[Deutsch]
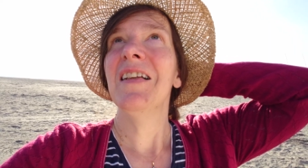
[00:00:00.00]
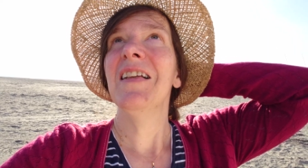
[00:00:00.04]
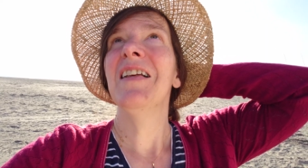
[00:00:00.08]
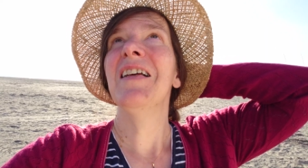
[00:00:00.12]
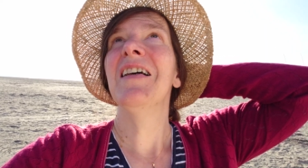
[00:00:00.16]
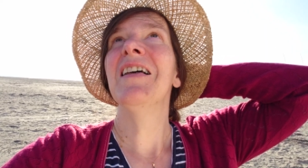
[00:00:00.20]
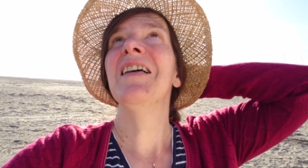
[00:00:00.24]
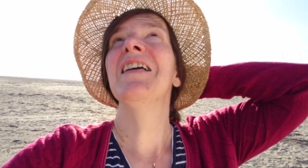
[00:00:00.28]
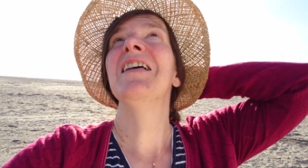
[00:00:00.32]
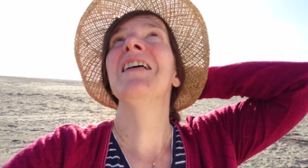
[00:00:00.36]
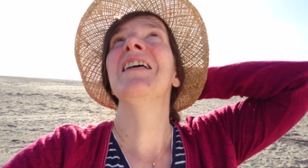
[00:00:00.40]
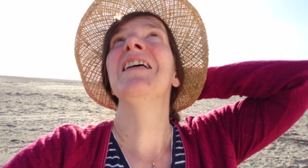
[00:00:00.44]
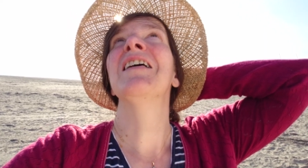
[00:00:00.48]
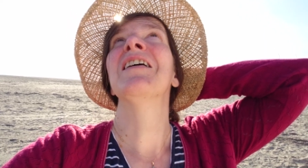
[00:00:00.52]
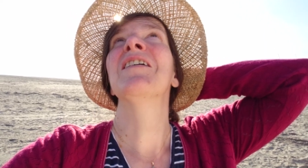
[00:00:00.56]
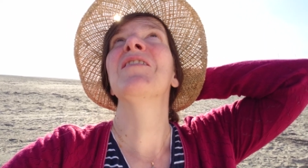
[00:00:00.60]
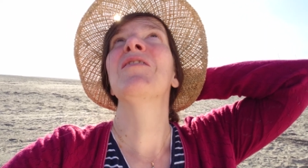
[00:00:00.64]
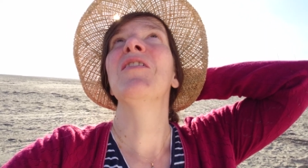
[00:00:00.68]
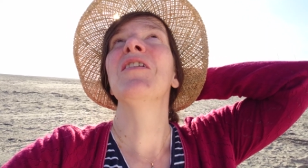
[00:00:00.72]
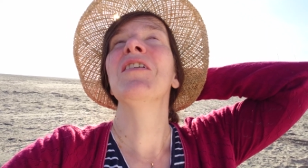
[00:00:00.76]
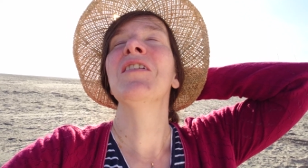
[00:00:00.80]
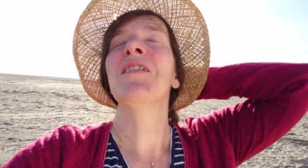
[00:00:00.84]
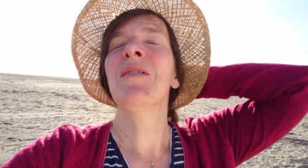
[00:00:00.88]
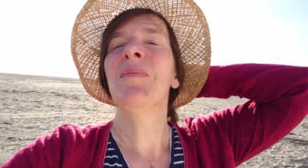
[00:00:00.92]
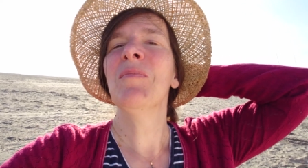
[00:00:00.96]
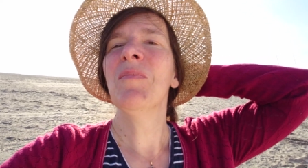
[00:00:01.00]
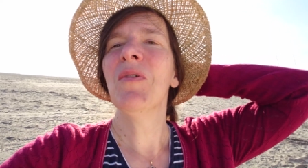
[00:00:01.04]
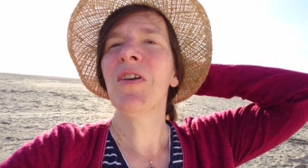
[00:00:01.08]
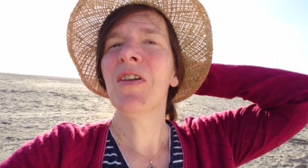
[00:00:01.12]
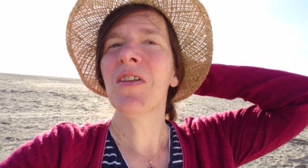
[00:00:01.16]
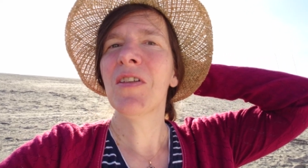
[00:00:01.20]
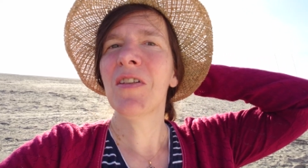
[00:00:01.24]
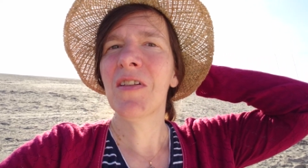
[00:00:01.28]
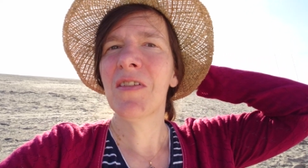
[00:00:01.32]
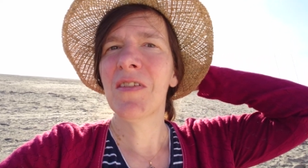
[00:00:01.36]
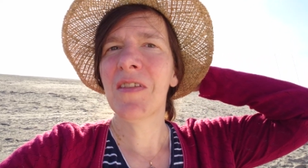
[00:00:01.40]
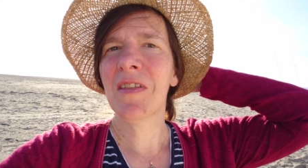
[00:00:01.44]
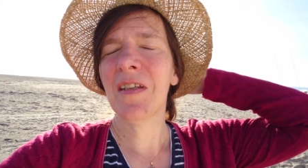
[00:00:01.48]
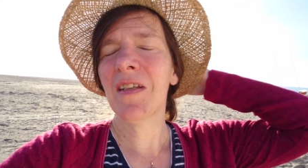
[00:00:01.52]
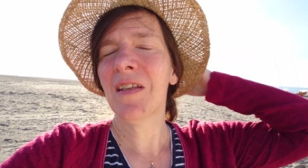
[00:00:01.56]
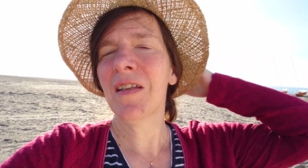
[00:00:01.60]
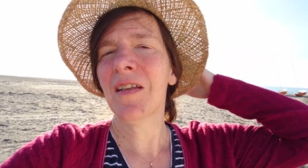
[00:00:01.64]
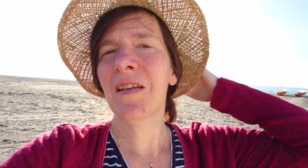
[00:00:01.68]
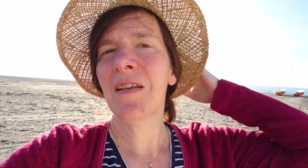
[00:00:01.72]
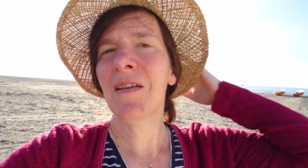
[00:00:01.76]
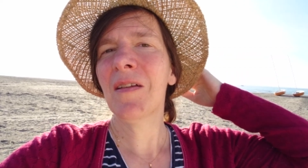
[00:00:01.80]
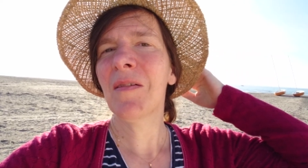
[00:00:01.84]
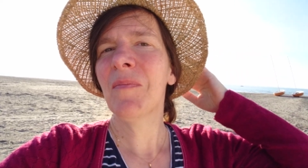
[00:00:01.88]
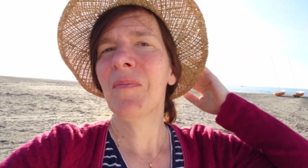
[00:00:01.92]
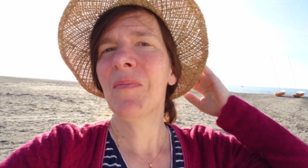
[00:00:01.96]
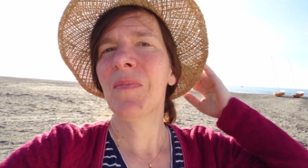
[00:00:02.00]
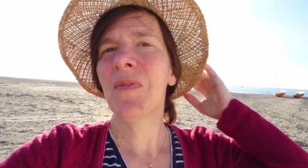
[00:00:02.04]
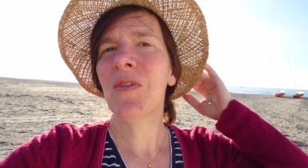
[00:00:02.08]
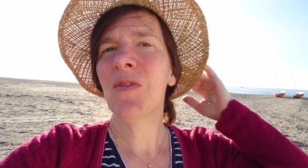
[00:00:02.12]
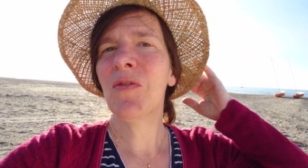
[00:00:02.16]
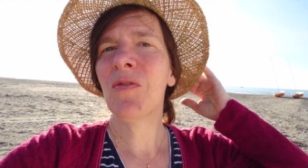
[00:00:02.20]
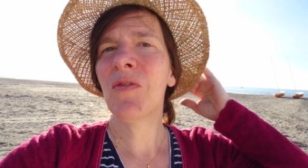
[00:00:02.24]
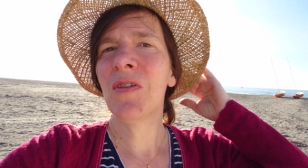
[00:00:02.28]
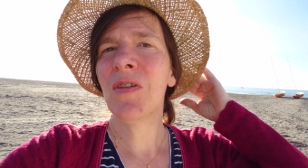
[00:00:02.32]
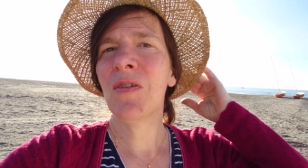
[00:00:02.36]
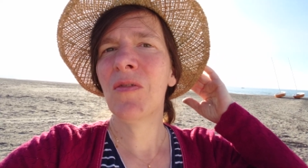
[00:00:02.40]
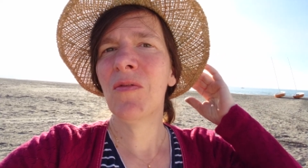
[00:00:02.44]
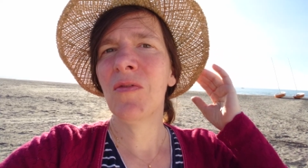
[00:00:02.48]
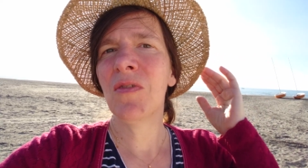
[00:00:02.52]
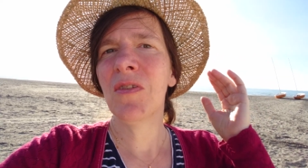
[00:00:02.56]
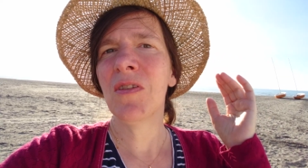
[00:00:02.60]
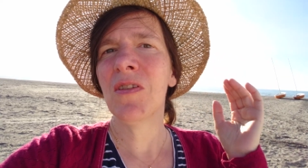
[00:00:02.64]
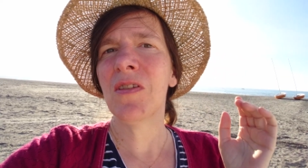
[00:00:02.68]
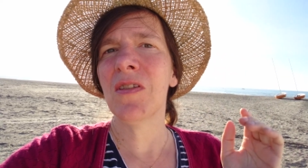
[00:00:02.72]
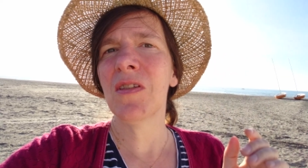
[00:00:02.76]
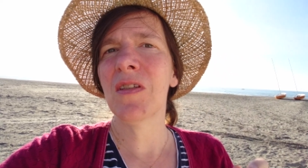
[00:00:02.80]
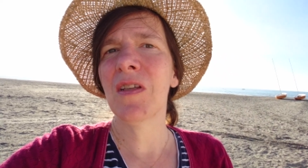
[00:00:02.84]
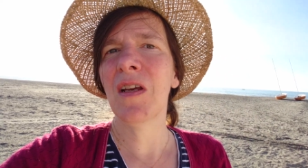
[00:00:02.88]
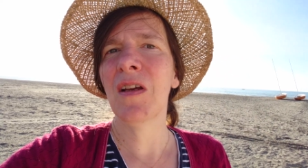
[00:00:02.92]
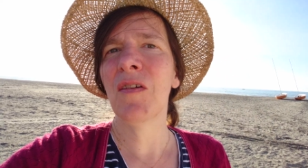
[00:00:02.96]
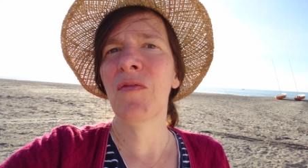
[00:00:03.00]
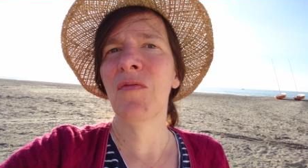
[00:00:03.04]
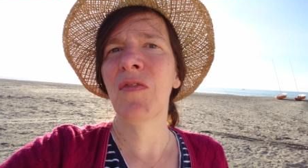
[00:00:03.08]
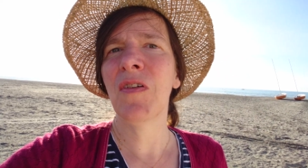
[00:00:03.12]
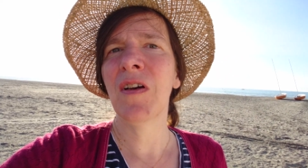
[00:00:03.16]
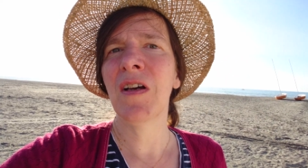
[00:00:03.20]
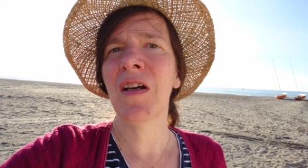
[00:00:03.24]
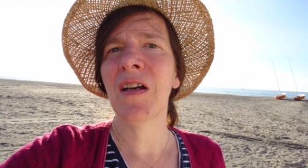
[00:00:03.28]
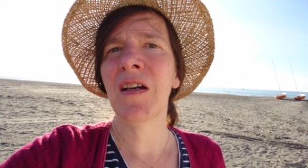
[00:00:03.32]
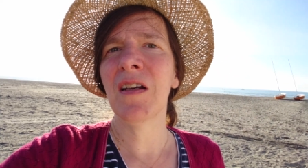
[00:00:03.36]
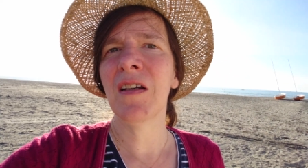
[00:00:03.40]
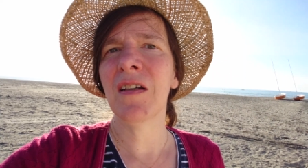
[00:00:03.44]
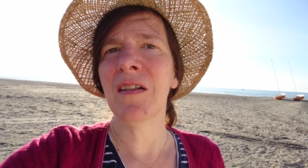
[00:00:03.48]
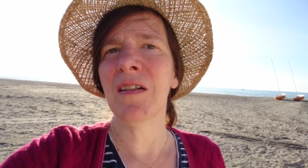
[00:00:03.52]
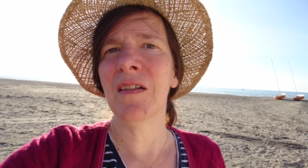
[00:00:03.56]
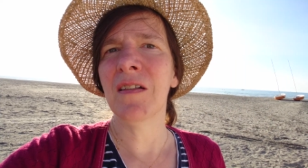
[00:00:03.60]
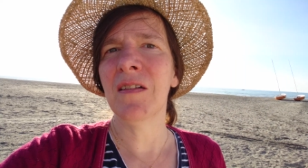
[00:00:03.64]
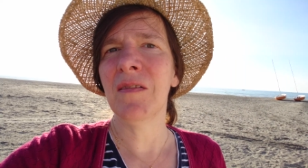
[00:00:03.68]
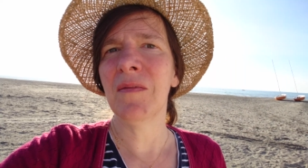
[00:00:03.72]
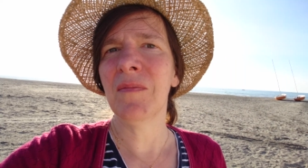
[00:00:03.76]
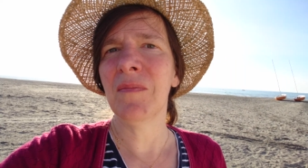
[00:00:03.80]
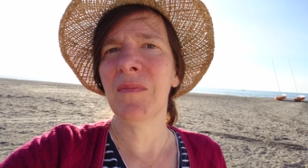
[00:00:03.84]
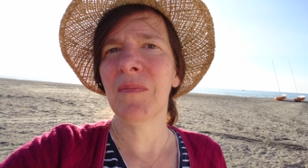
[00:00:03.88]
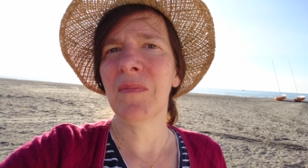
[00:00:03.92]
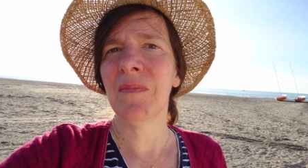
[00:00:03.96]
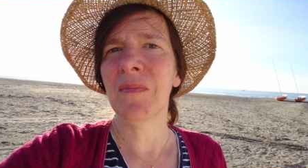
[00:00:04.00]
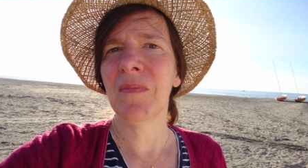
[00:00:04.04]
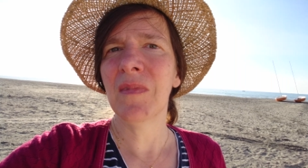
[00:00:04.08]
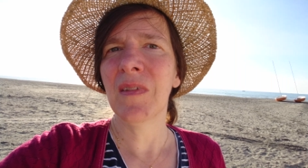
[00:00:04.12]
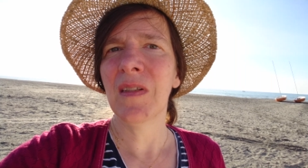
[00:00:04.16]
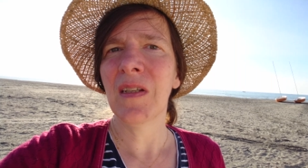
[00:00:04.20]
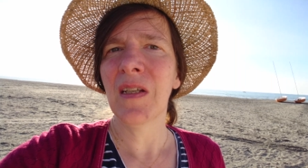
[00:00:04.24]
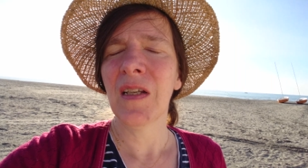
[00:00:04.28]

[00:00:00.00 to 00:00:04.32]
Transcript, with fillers: Ja, Gott möchte sich durch uns erfahren.